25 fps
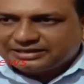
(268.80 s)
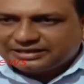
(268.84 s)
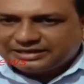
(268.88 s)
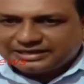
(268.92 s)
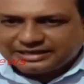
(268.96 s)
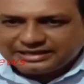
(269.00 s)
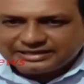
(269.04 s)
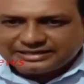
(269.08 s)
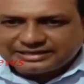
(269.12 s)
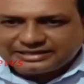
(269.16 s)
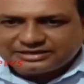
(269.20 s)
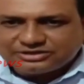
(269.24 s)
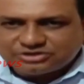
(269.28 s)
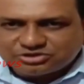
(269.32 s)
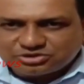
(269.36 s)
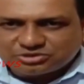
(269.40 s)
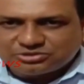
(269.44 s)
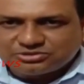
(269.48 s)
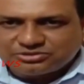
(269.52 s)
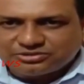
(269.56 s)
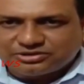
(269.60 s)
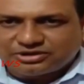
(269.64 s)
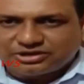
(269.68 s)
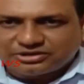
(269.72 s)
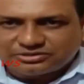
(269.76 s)
এদের জন্য
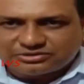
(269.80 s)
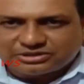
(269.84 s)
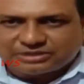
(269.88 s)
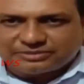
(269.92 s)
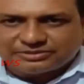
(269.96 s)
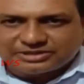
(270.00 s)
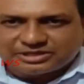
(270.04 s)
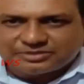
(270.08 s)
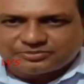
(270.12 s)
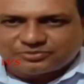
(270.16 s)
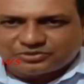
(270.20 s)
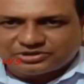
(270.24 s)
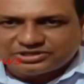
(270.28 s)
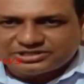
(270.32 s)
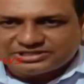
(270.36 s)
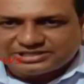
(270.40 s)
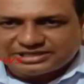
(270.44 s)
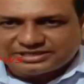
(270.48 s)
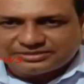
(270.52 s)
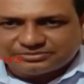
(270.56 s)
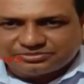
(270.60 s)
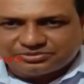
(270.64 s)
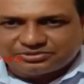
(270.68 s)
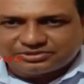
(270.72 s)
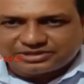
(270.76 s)
হয়তো আমাদের পঞ্চায়েত
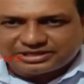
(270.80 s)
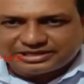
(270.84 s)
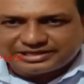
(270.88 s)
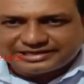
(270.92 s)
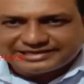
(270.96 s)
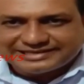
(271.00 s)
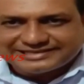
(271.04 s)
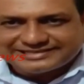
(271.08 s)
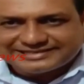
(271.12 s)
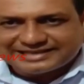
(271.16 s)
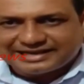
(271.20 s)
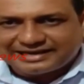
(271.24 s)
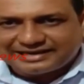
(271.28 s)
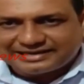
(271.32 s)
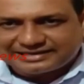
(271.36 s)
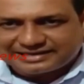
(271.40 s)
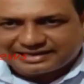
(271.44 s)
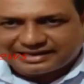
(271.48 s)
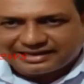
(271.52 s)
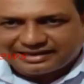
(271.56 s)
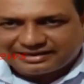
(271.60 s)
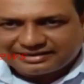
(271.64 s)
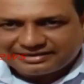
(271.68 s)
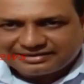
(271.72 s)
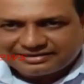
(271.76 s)
ভোটের রেজাল্টটা
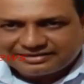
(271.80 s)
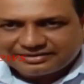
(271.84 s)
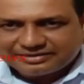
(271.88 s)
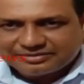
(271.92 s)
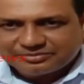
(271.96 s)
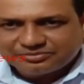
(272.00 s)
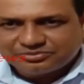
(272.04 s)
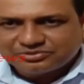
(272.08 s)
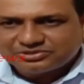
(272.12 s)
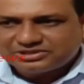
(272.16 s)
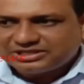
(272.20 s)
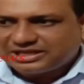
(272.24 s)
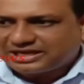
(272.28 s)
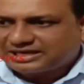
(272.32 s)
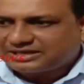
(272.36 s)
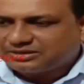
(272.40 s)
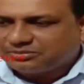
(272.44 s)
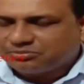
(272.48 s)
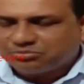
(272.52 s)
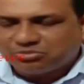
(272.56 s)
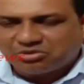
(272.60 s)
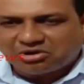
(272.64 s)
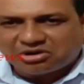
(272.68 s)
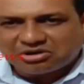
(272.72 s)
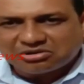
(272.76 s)
প্রতি একটা
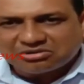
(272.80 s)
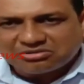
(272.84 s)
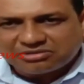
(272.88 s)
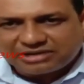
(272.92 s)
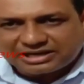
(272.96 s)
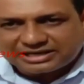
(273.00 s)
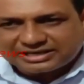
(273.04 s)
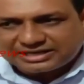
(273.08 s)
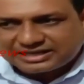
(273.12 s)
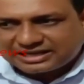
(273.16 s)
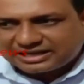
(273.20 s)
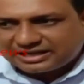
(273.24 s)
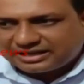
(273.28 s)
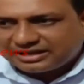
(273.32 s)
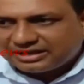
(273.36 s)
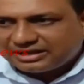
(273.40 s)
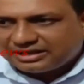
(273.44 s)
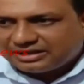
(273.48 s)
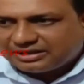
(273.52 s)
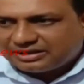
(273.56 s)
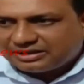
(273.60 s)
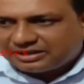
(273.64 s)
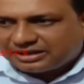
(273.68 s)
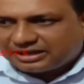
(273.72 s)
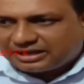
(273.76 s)
বড় একটা
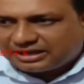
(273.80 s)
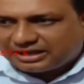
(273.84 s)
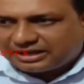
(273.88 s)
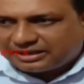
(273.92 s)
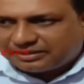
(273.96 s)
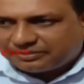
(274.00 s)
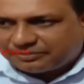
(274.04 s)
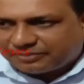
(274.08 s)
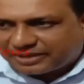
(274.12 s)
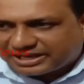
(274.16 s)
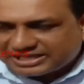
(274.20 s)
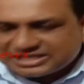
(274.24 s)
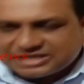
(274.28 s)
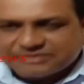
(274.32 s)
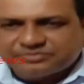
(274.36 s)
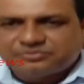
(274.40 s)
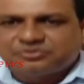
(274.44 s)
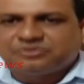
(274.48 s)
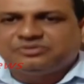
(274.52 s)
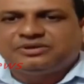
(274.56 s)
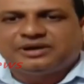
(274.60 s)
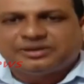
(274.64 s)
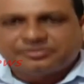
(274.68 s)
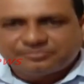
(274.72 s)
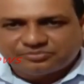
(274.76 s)
বাজে
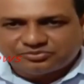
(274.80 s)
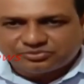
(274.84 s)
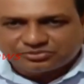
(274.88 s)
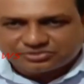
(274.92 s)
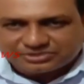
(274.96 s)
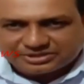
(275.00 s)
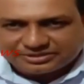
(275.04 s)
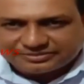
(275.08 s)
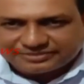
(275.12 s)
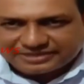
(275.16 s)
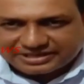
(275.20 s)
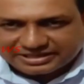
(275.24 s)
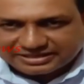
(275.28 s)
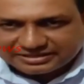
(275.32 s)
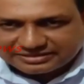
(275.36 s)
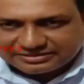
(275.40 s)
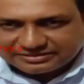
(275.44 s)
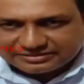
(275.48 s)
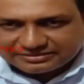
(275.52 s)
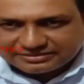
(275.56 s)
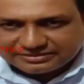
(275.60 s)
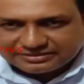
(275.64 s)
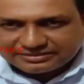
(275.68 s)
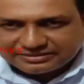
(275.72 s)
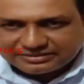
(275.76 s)
প্রভাব পড়তে পারে
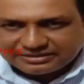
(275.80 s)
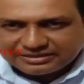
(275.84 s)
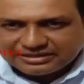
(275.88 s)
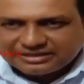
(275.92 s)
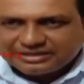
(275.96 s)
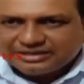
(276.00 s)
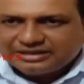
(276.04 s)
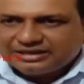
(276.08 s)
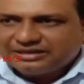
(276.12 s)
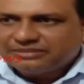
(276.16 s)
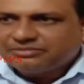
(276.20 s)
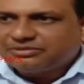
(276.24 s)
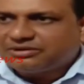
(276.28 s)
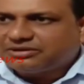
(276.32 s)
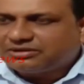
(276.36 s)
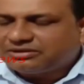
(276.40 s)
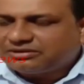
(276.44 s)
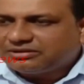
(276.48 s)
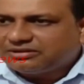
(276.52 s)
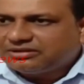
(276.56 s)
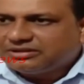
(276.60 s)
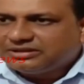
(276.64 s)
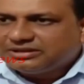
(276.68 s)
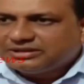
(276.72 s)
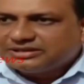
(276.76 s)
এবং
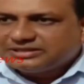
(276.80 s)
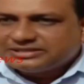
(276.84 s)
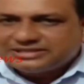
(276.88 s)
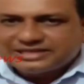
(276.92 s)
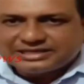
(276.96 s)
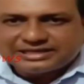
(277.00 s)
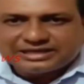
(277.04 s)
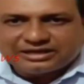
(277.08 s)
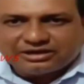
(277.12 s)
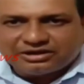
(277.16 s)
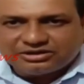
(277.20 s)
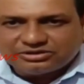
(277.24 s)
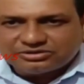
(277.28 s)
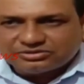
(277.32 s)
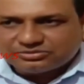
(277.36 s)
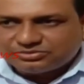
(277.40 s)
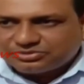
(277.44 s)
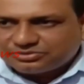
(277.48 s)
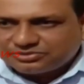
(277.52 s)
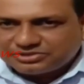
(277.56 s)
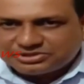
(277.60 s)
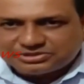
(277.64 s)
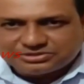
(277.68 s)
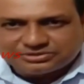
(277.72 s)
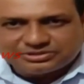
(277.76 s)
সেটা হয়তো
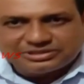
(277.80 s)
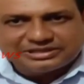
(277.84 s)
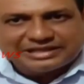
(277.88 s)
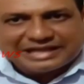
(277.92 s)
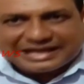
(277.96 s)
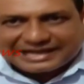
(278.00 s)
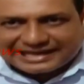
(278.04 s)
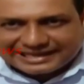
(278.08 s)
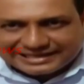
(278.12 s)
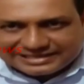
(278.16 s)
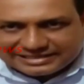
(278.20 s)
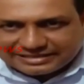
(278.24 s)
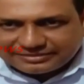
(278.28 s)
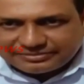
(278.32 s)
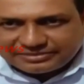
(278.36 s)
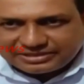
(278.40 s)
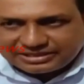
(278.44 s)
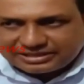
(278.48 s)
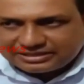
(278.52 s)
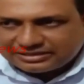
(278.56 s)
ভবিষ্যতে দেখা যাবে